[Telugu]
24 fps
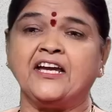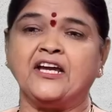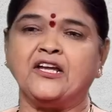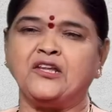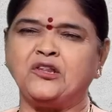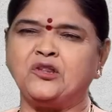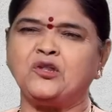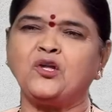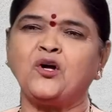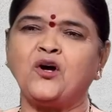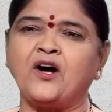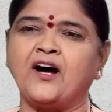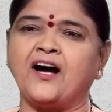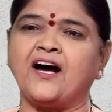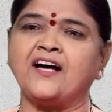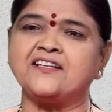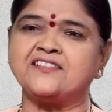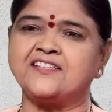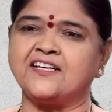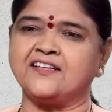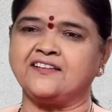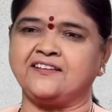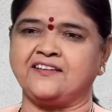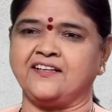ఎంతో
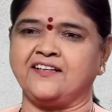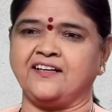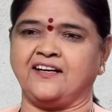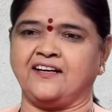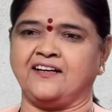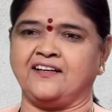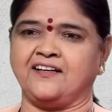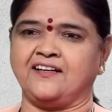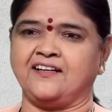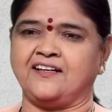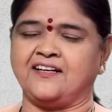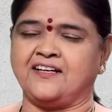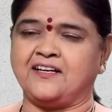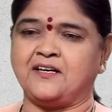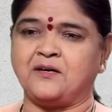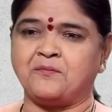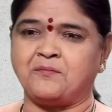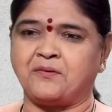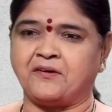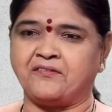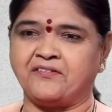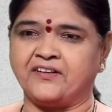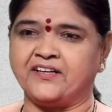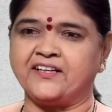ఆసక్తిగా
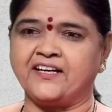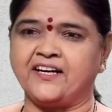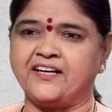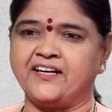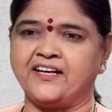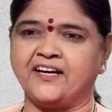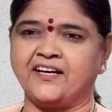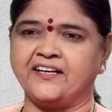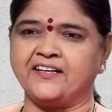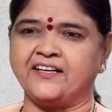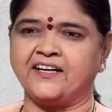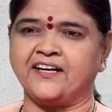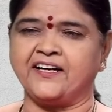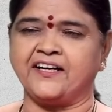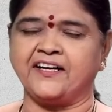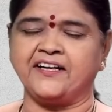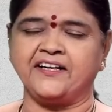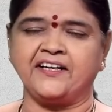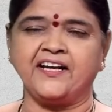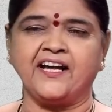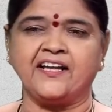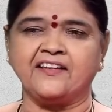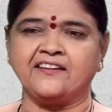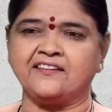పవన్ కళ్యాణ్ గారు
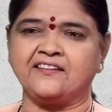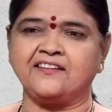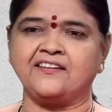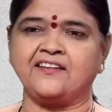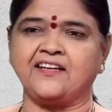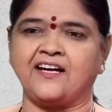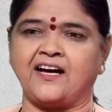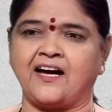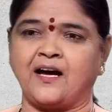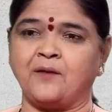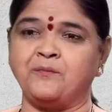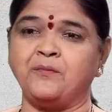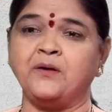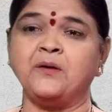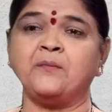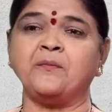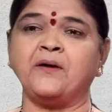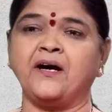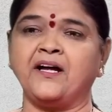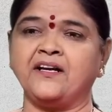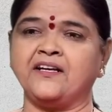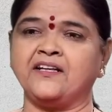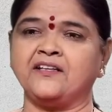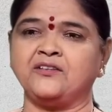అంటే అంత
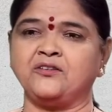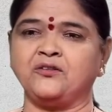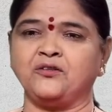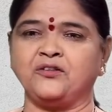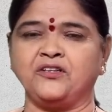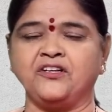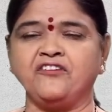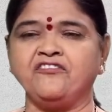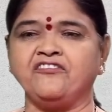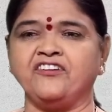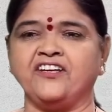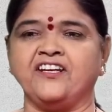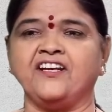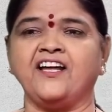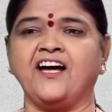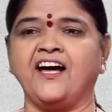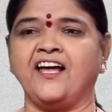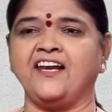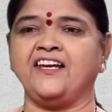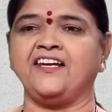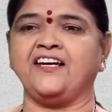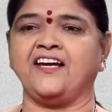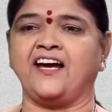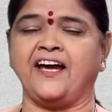అభిమానంతో
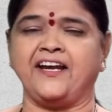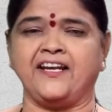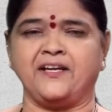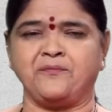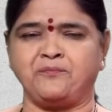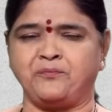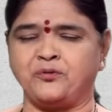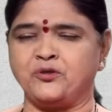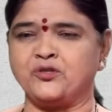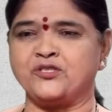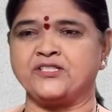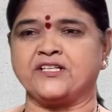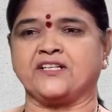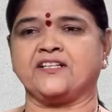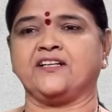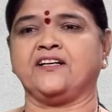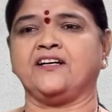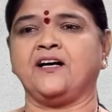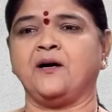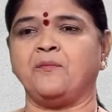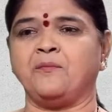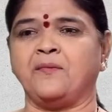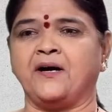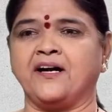వినాలి ఆయన ఎప్పుడు
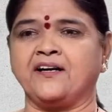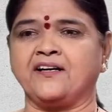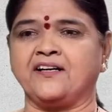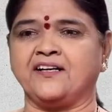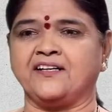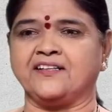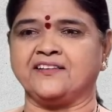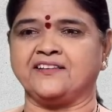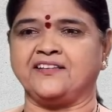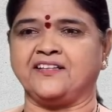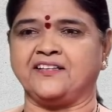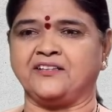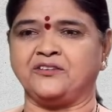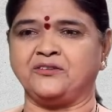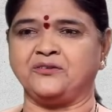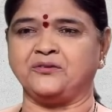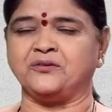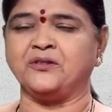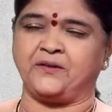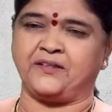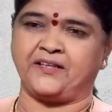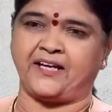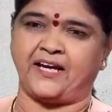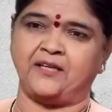చక్కగా మాట్లాడతారు
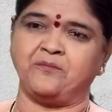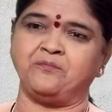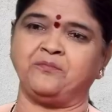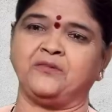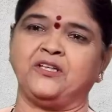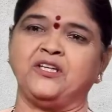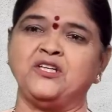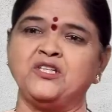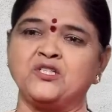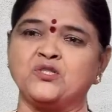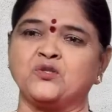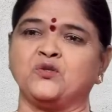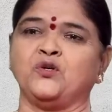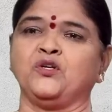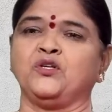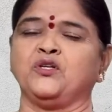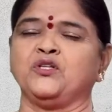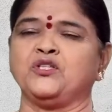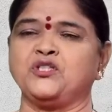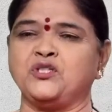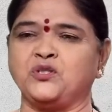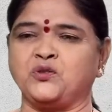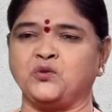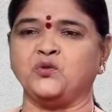టైం తీసుకొని
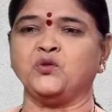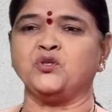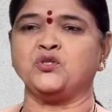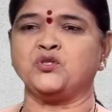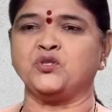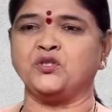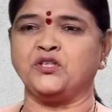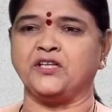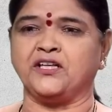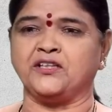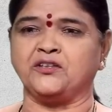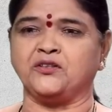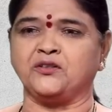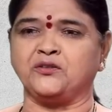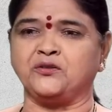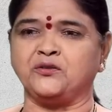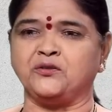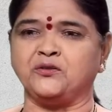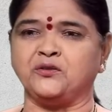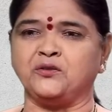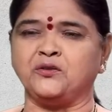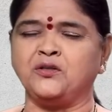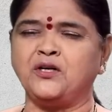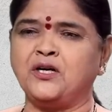వచ్చి కూర్చున్నందుకు
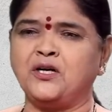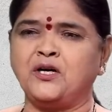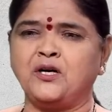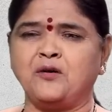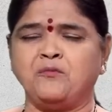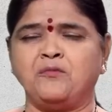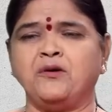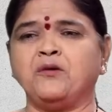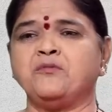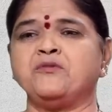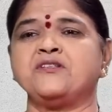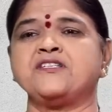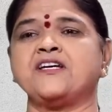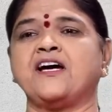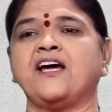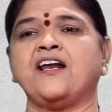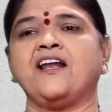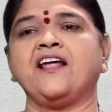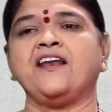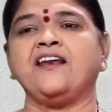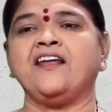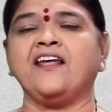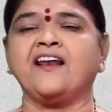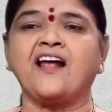మేము
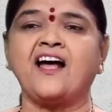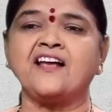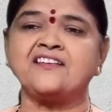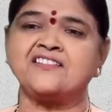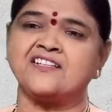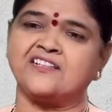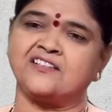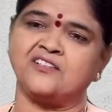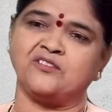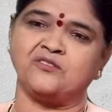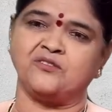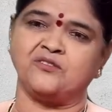చాలా నిరాశకి